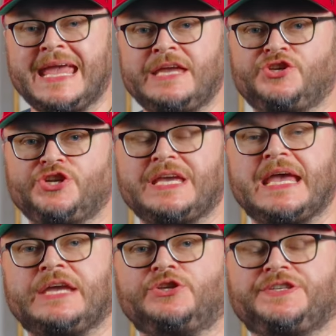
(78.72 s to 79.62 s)
AGH
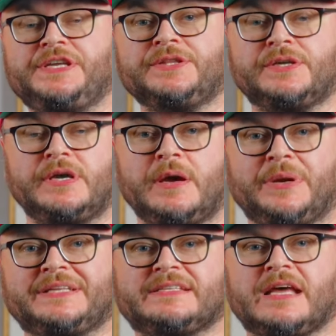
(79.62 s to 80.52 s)
Synth
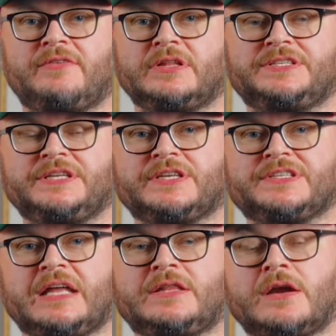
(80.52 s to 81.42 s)
представила
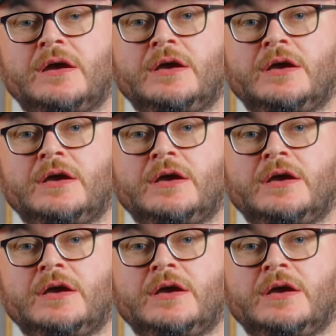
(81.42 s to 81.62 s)
синтезатор,